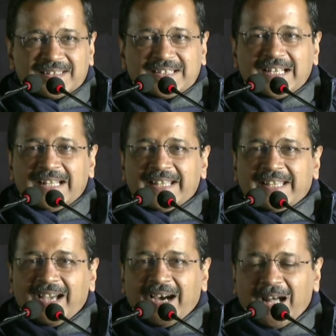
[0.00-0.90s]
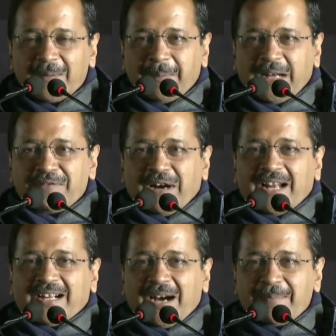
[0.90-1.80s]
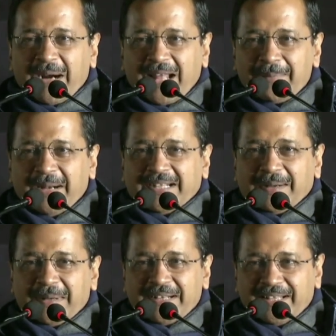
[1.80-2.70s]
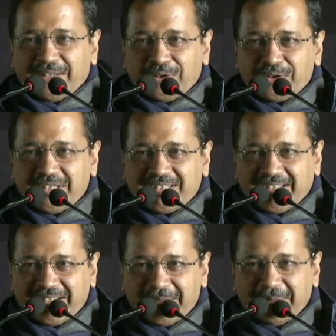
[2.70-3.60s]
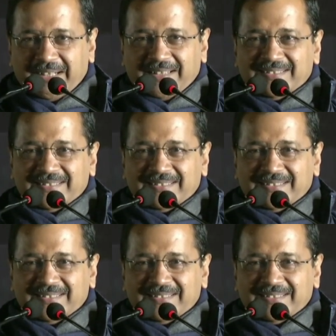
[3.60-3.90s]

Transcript: दिल्ली के हर परिवार का बड़ा बेटा बनने की कोशिश करी है मैंने